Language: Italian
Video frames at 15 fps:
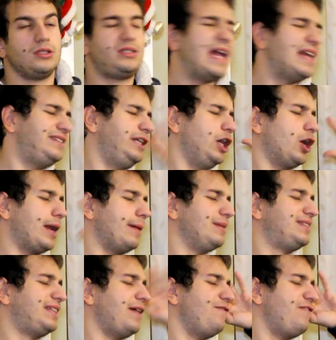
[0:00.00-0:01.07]
Senti, ora mi
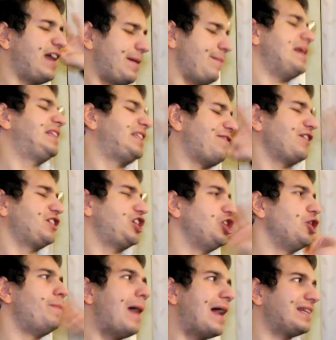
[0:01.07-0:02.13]
stai veramente
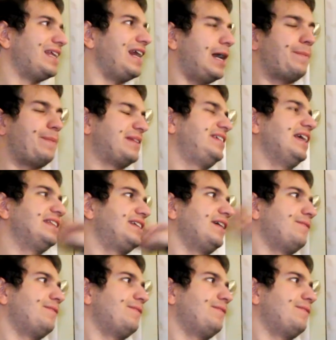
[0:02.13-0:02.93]
facendo perdere la pazienza.